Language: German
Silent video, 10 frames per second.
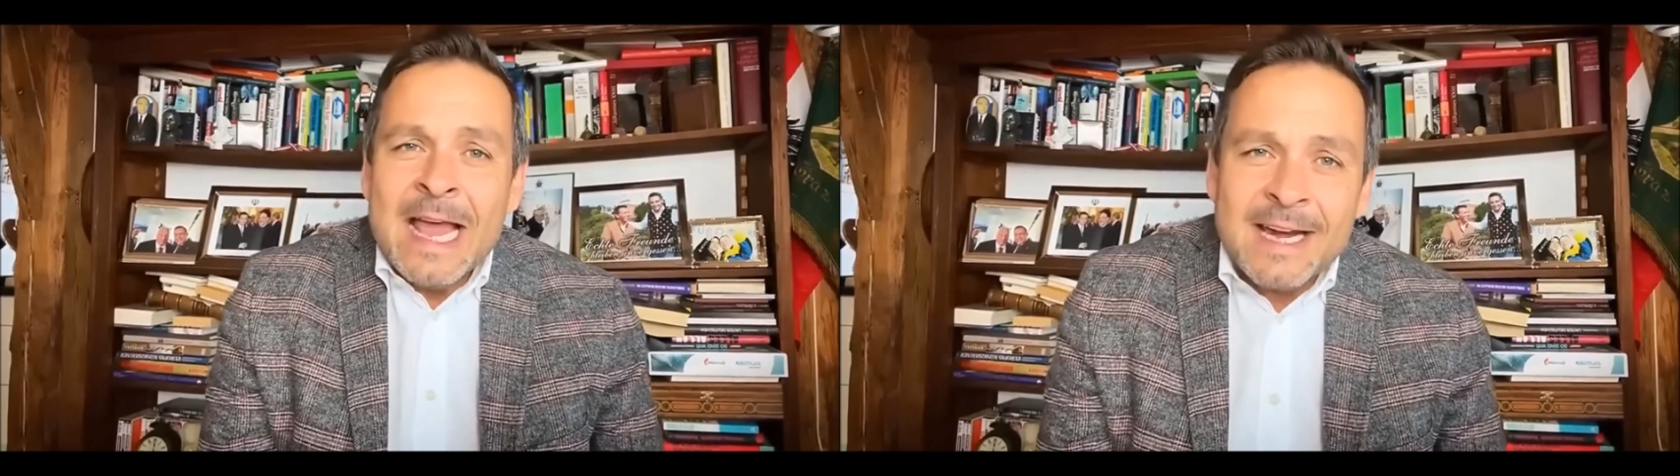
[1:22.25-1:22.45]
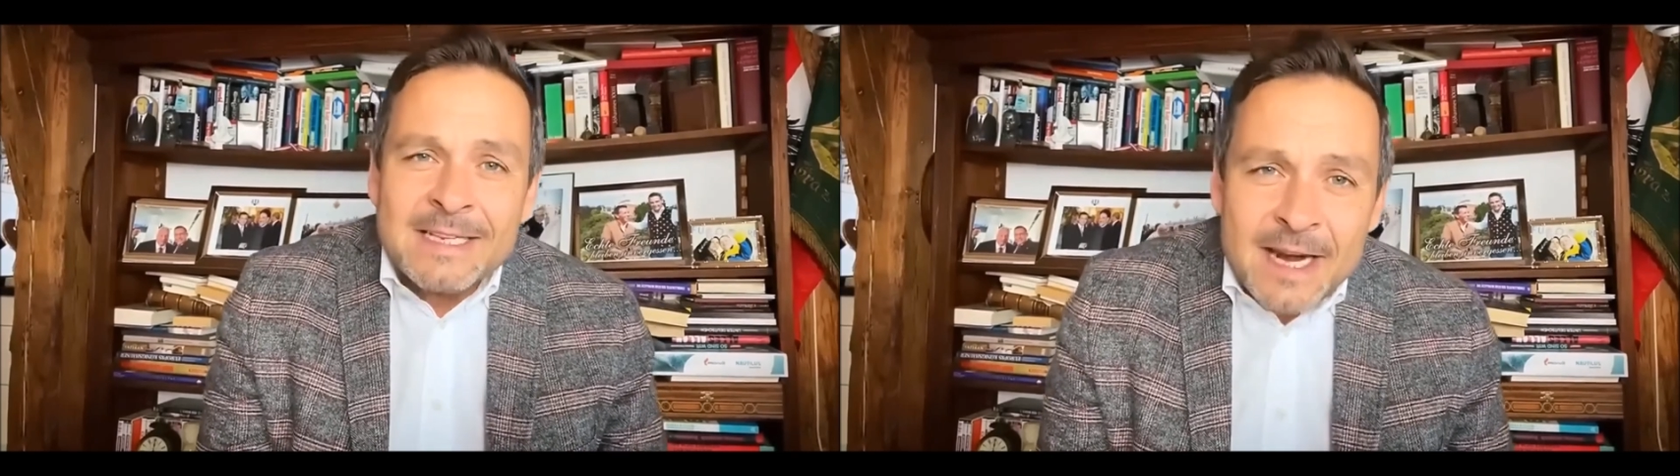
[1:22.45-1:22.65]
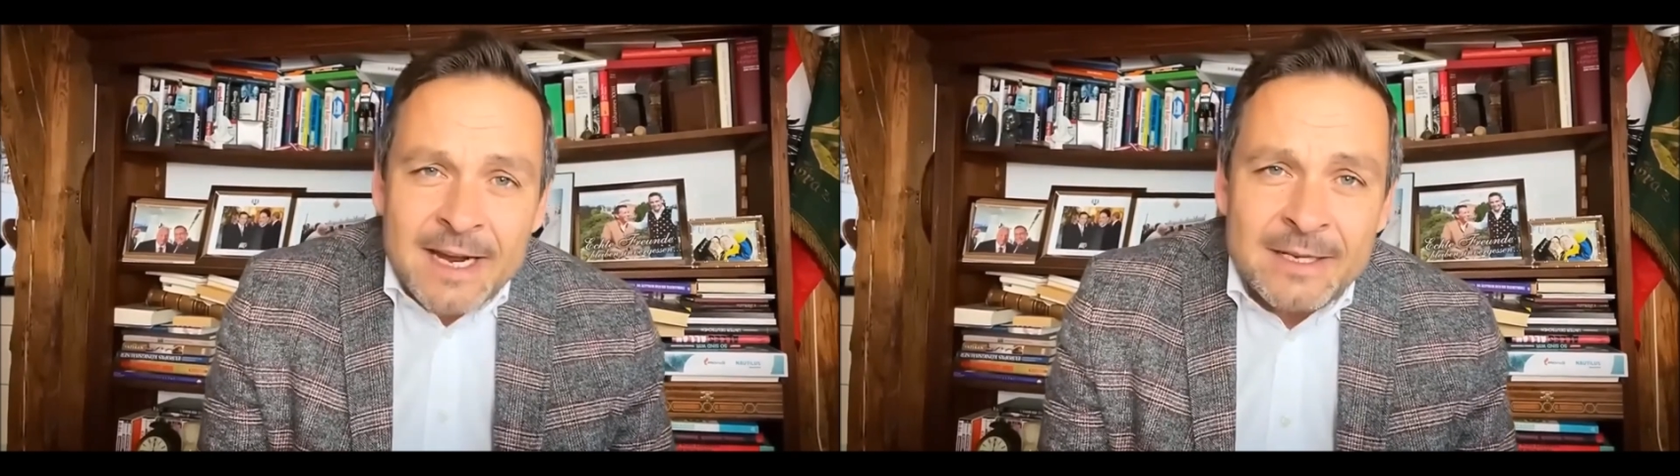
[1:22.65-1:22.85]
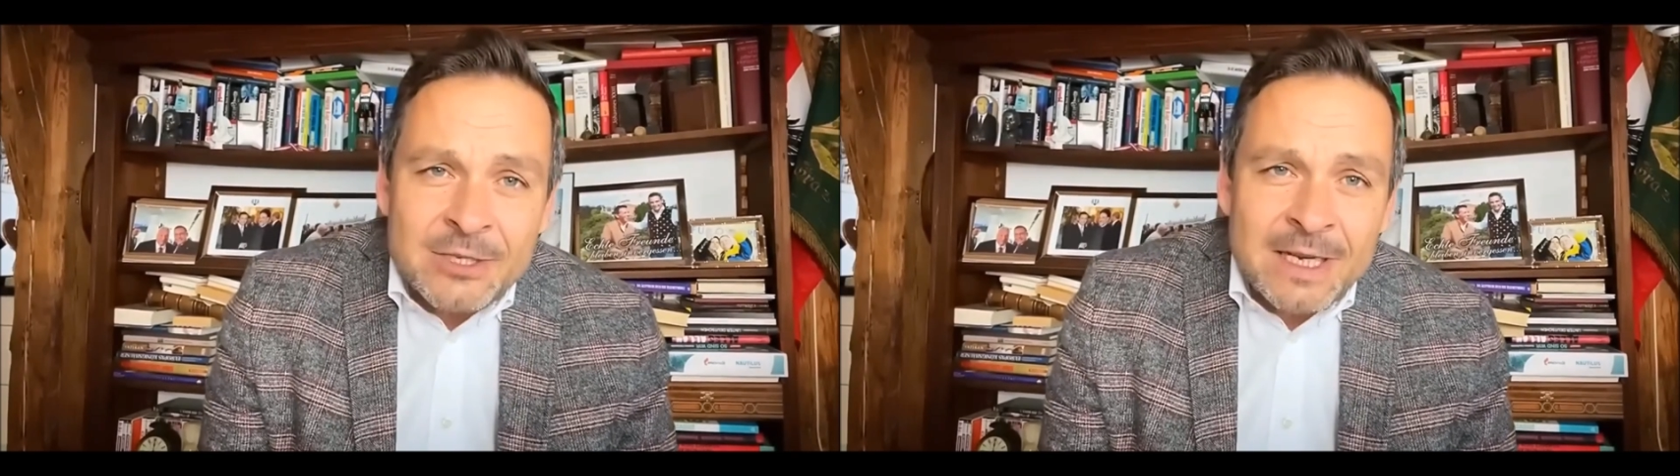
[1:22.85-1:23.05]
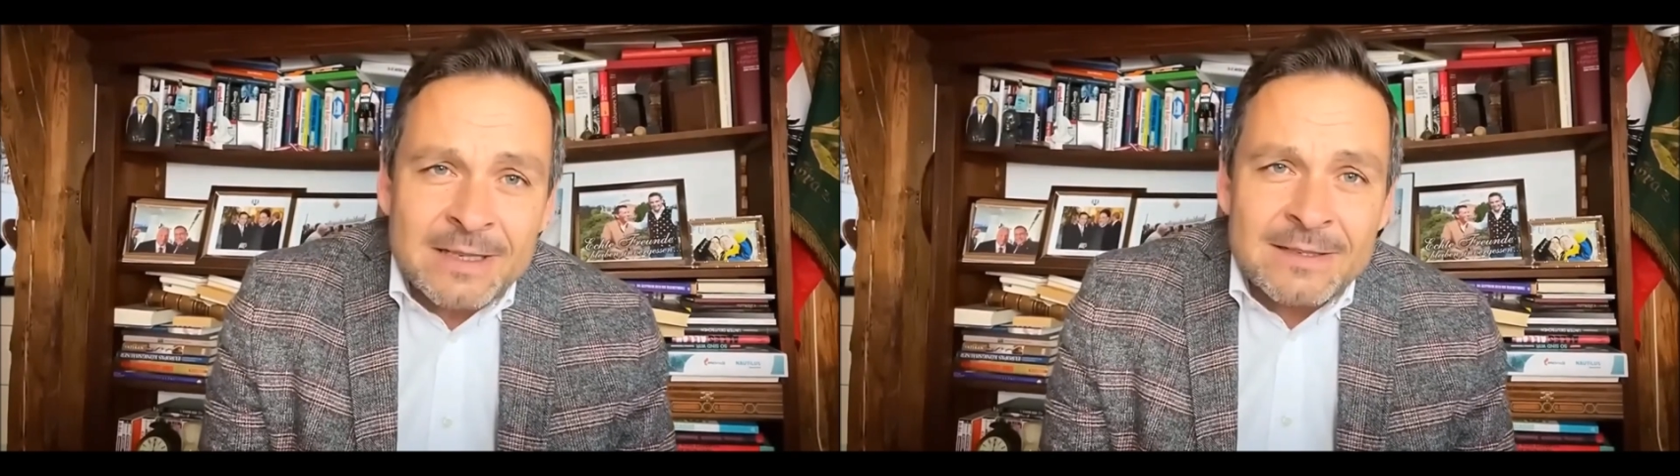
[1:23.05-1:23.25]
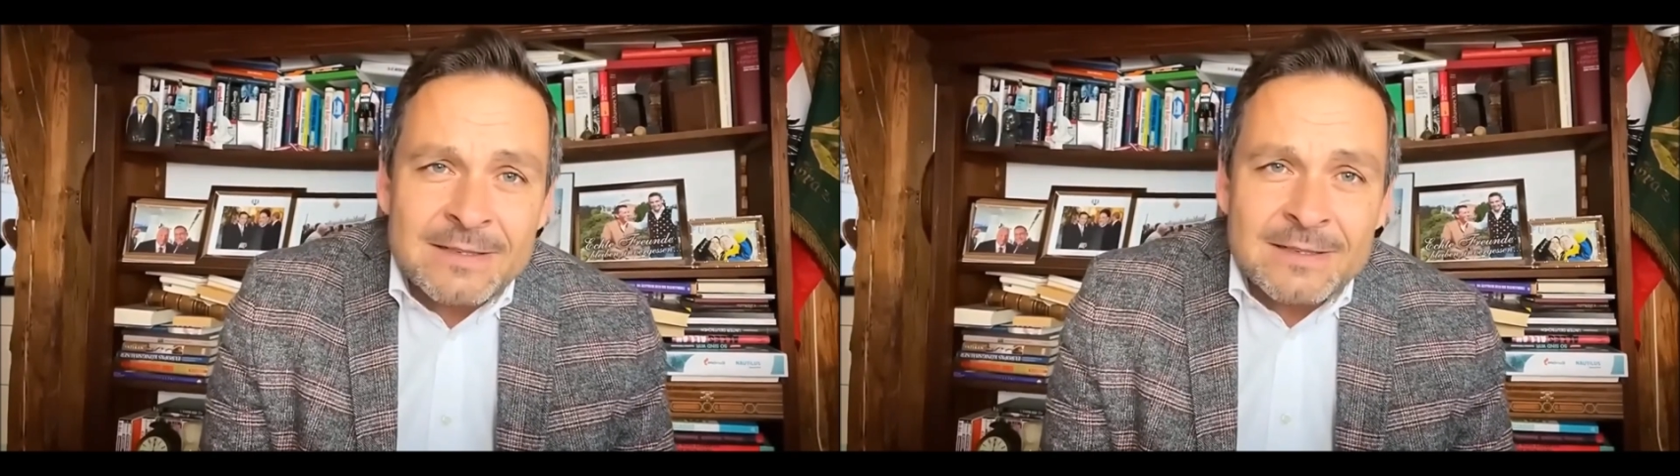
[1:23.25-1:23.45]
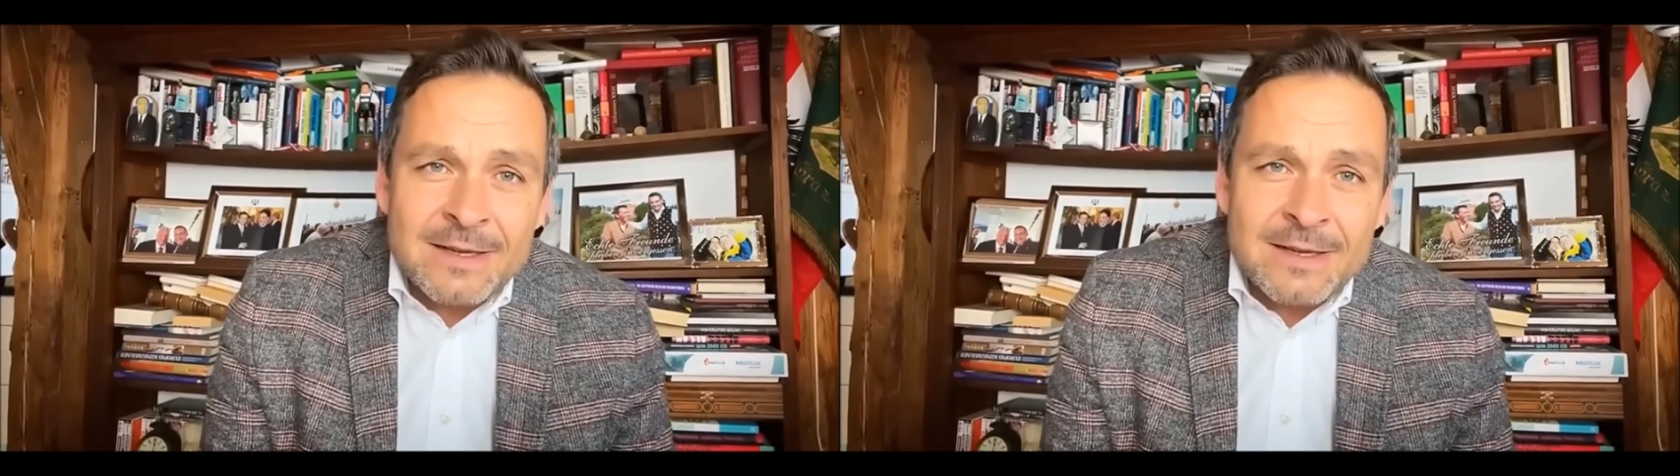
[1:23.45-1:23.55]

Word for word: Eines Rechtsstaates,